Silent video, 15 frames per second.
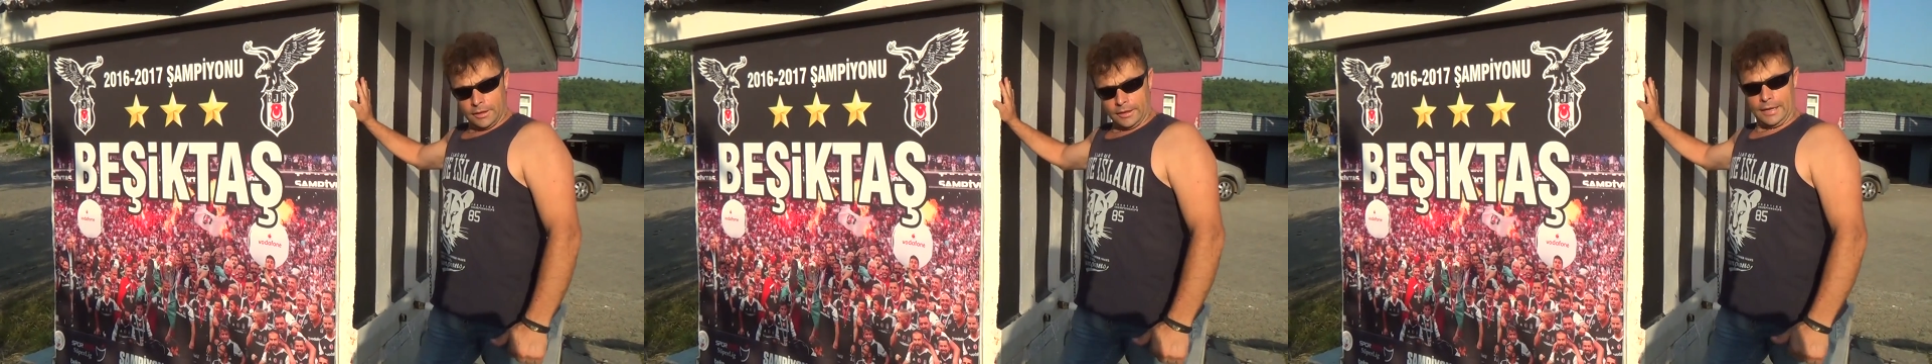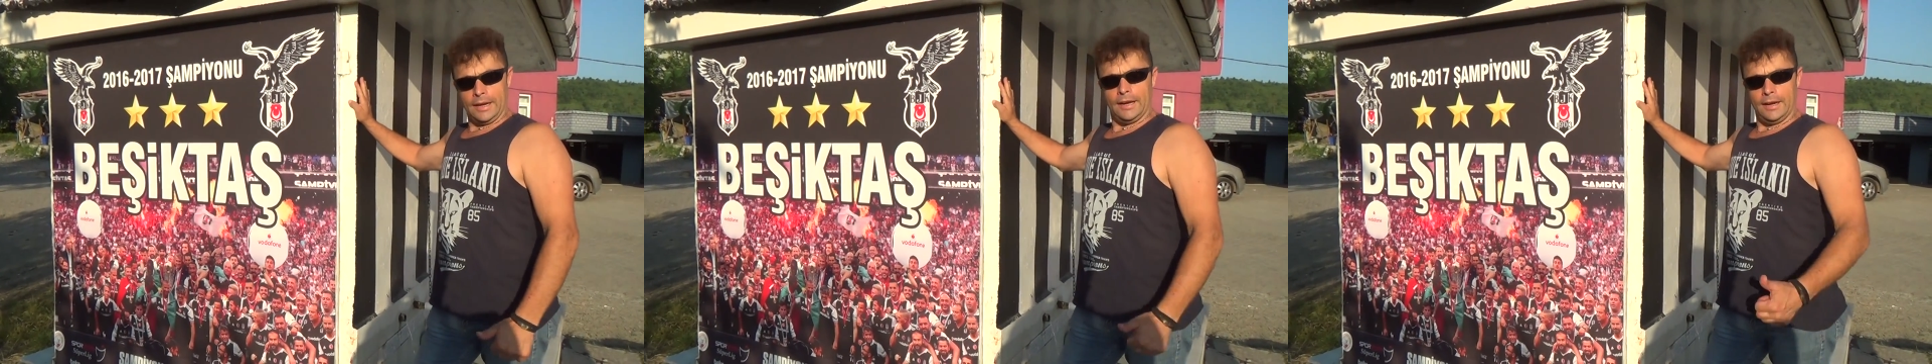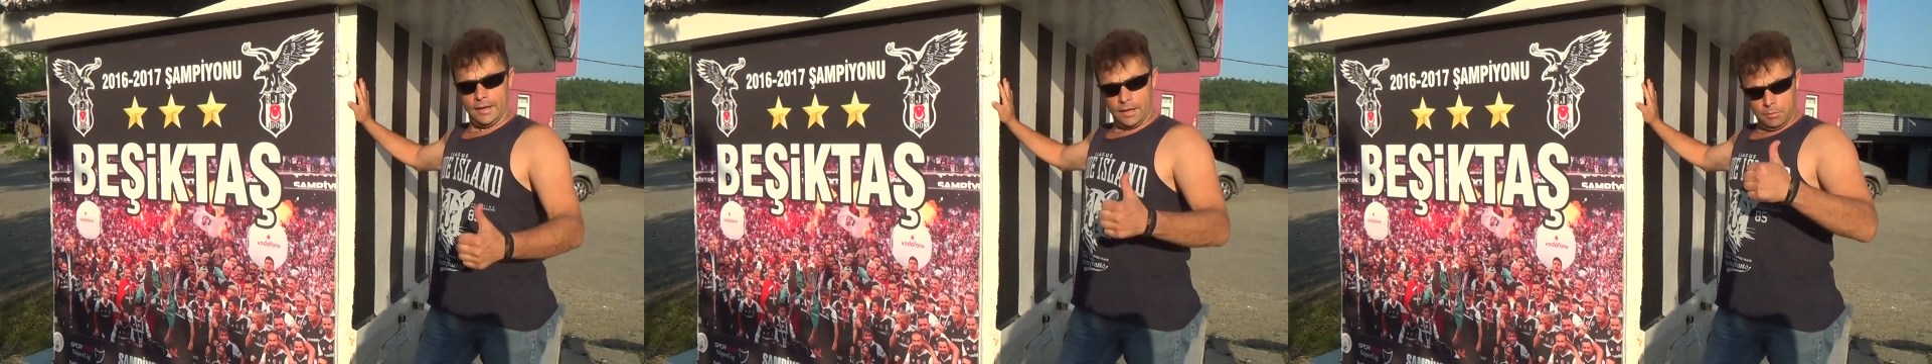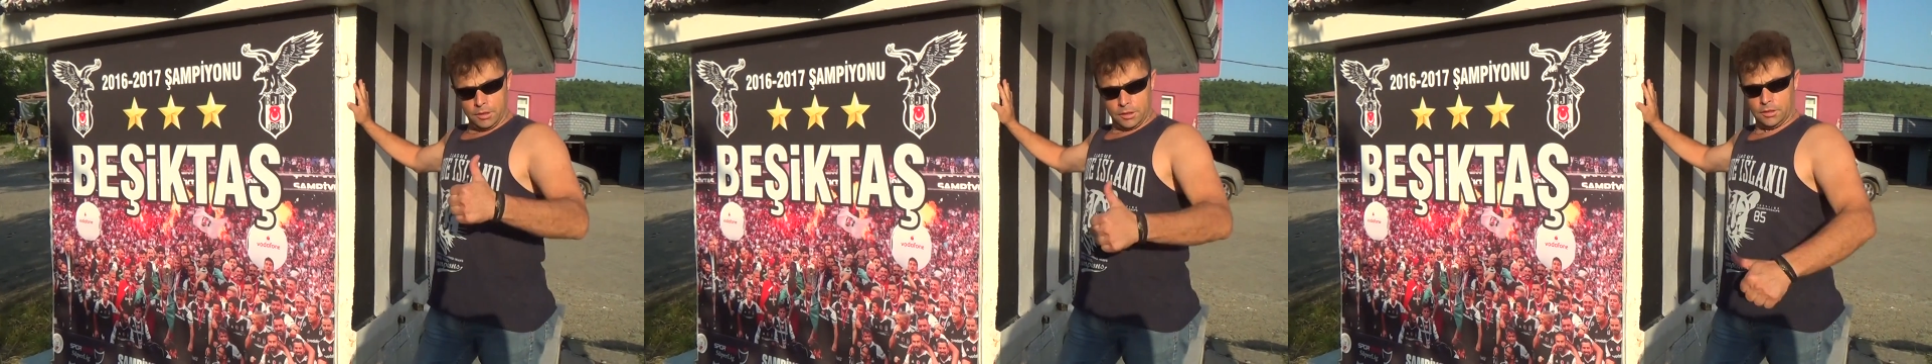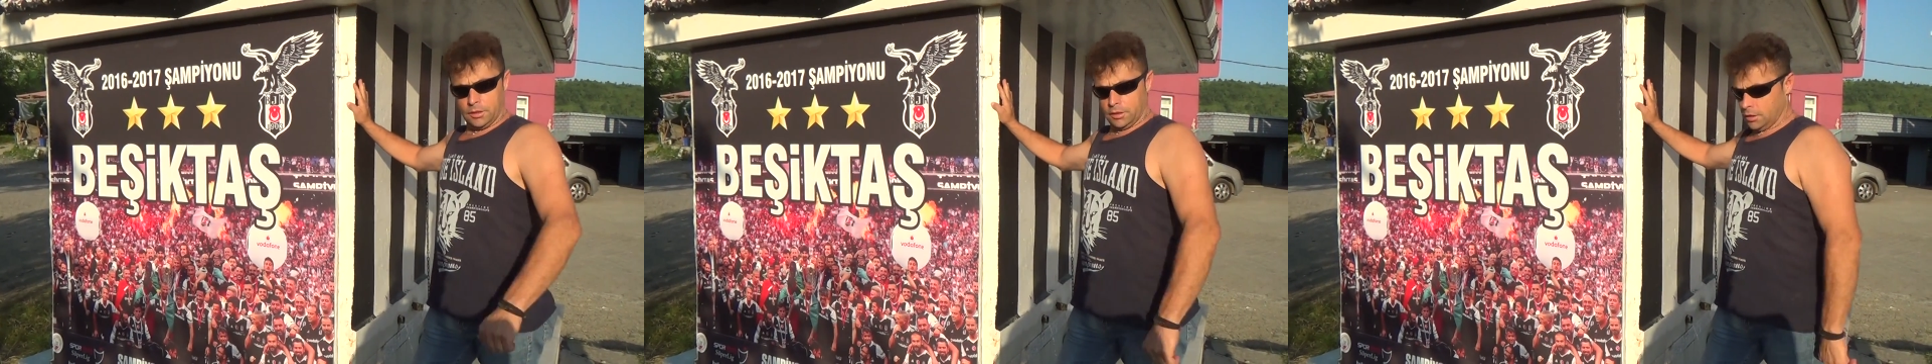
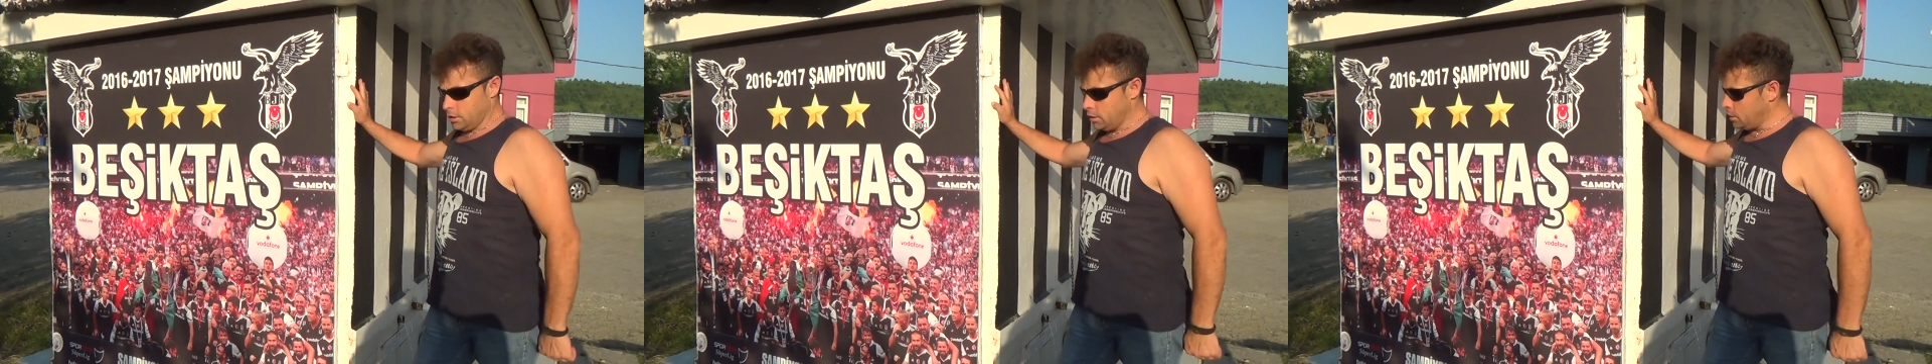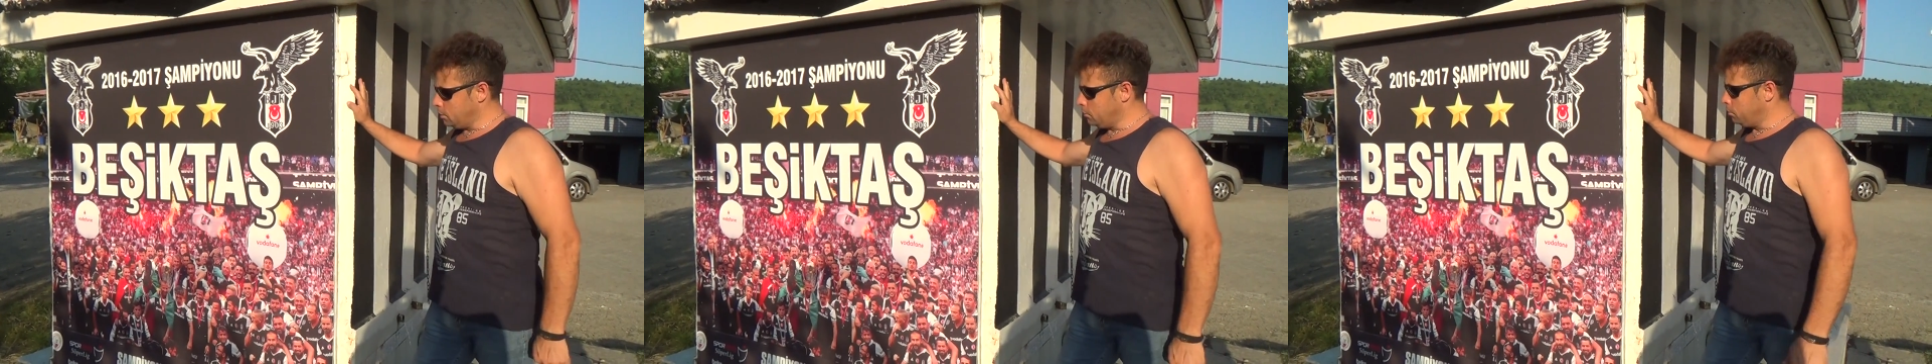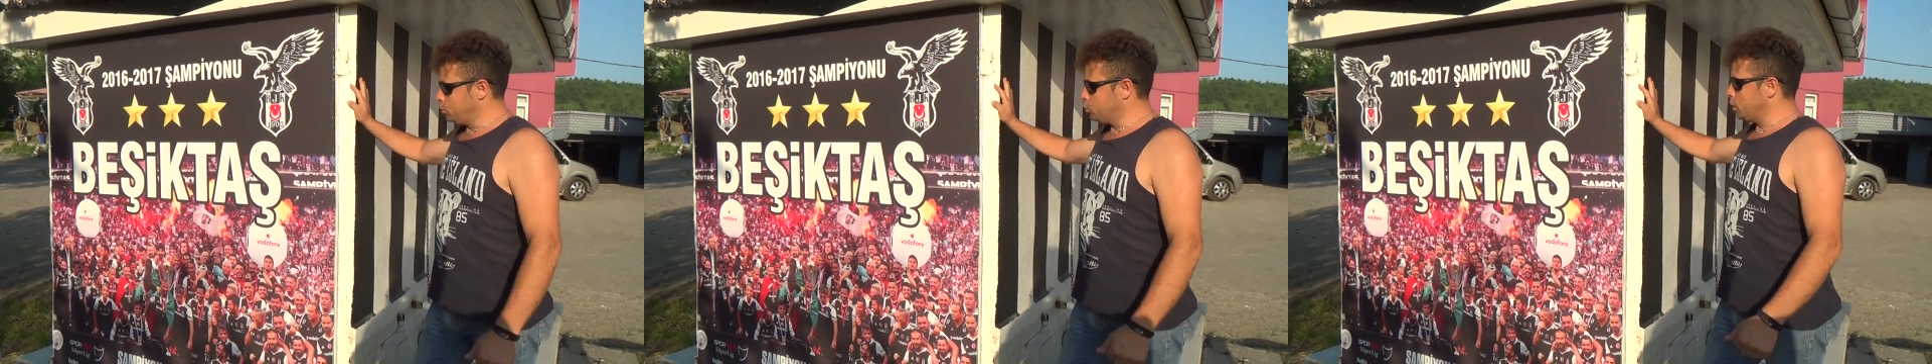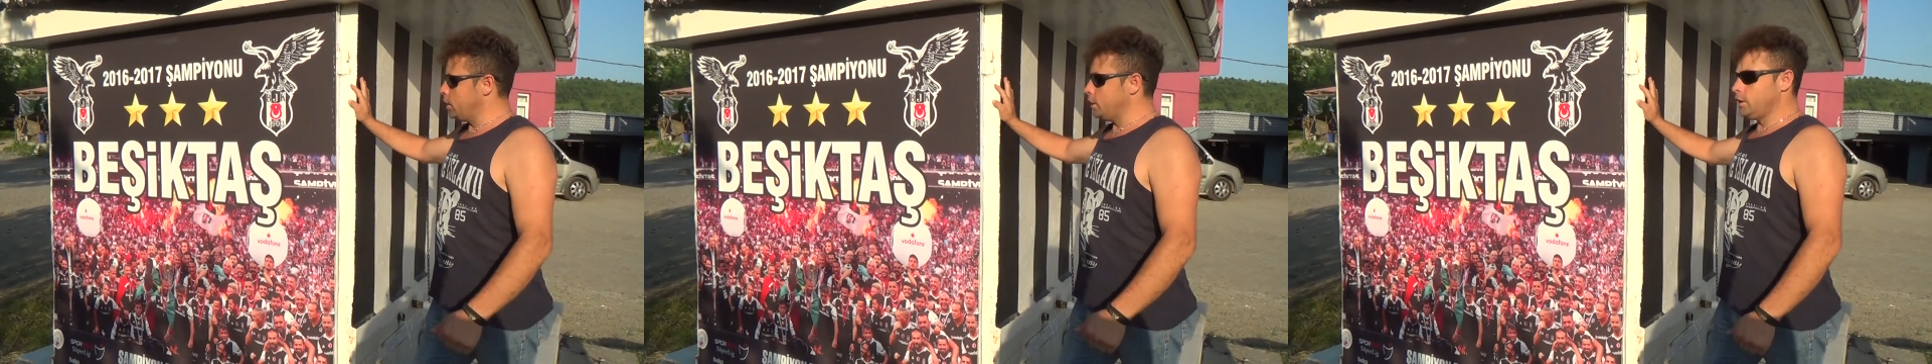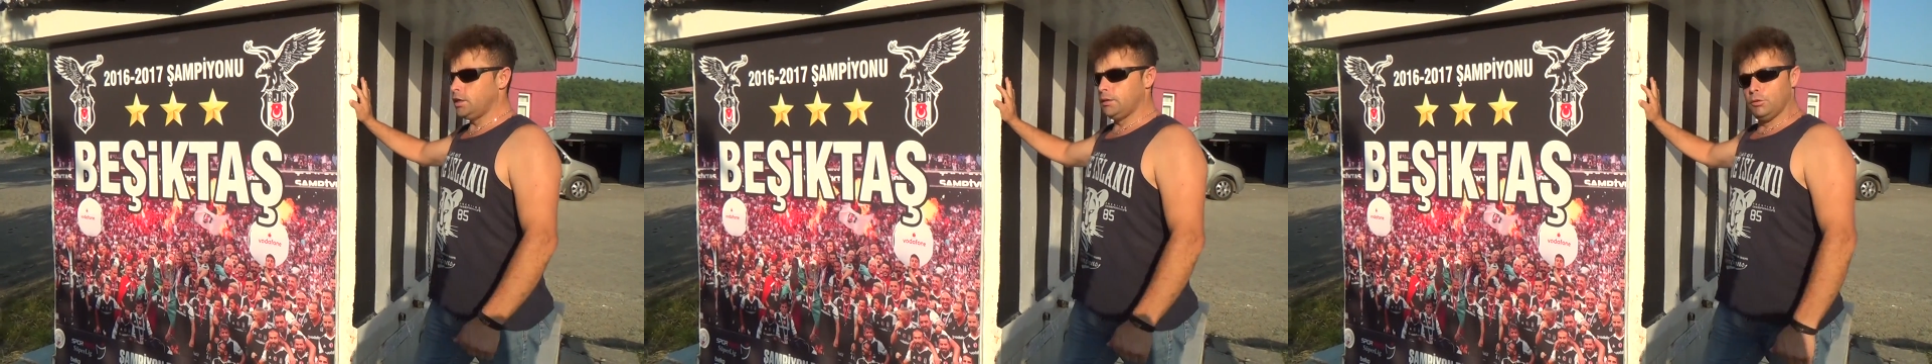geleneğimiz. Bu
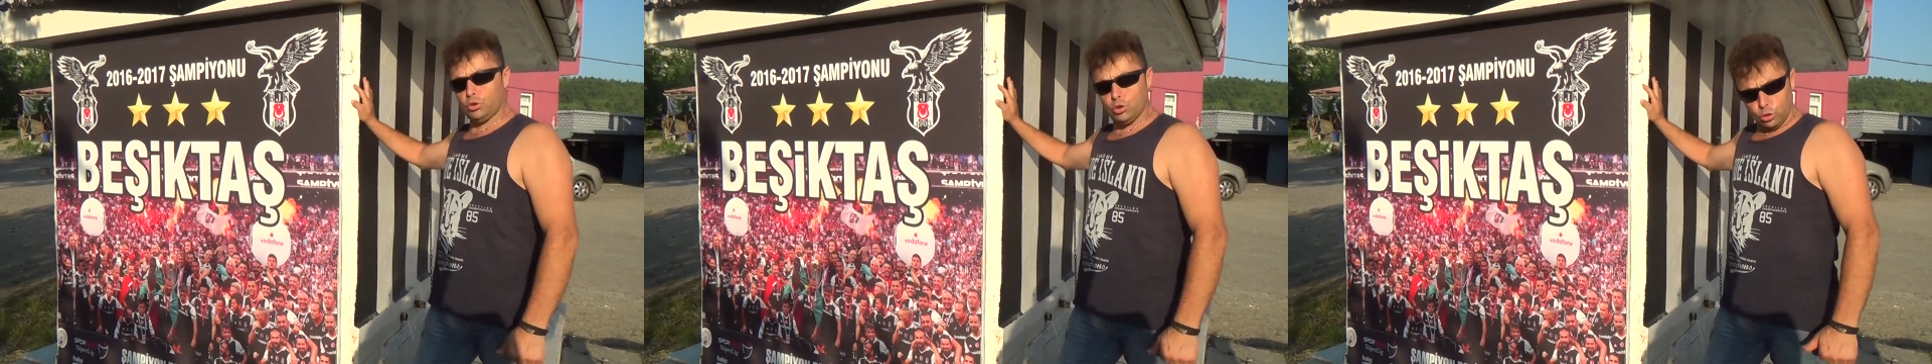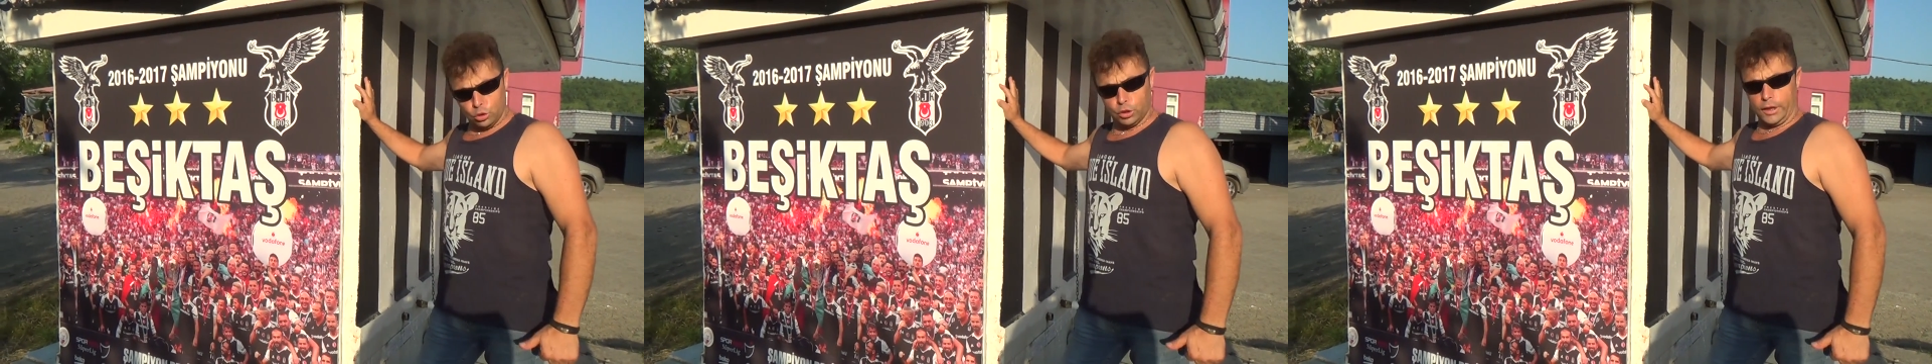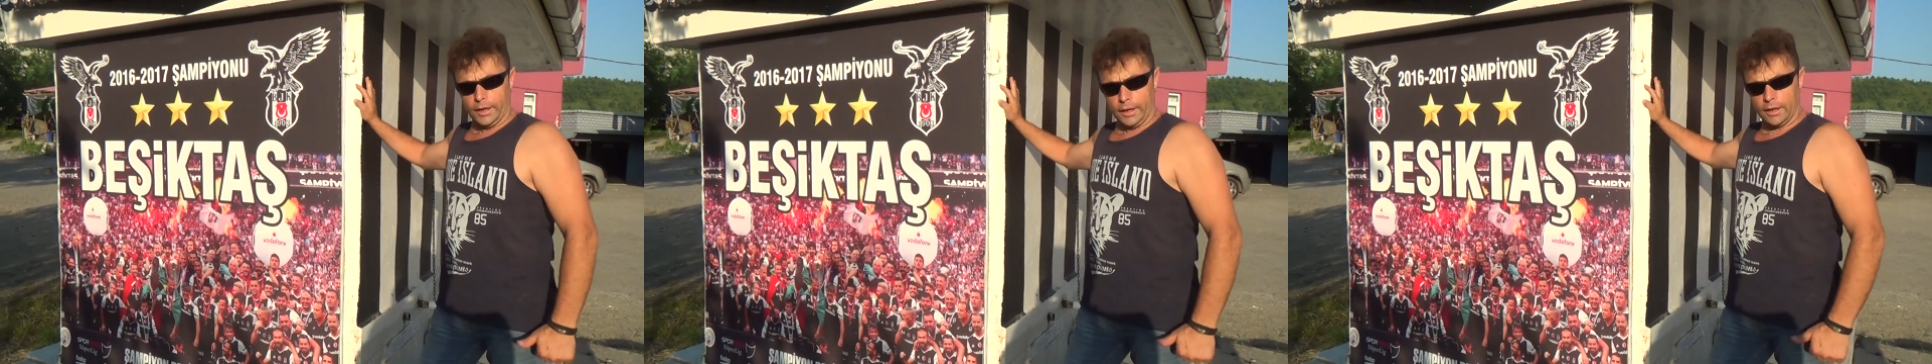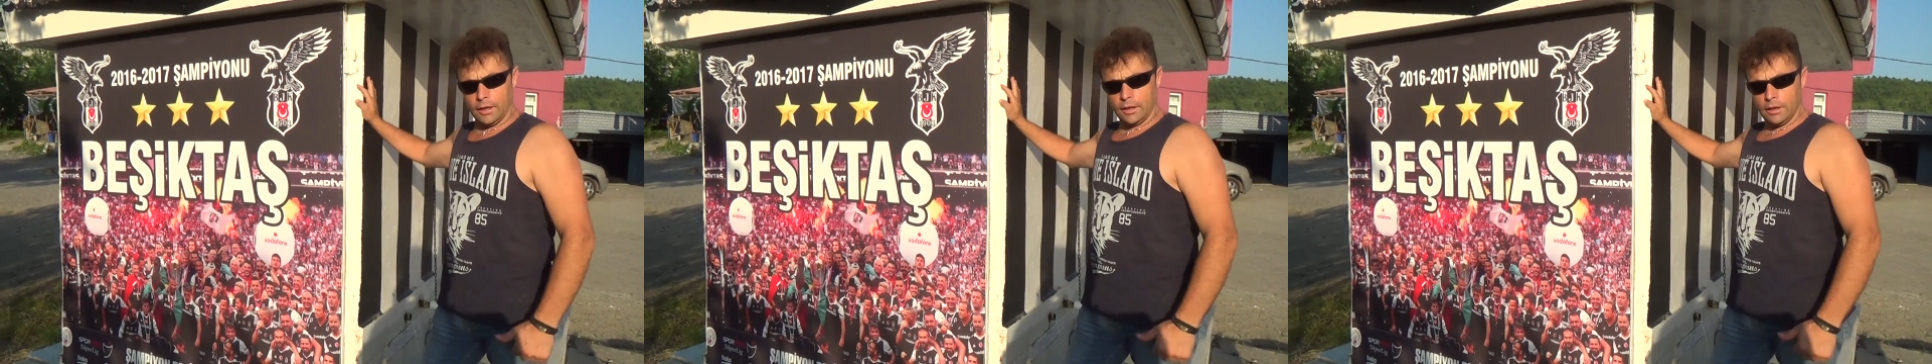sene 23. sene.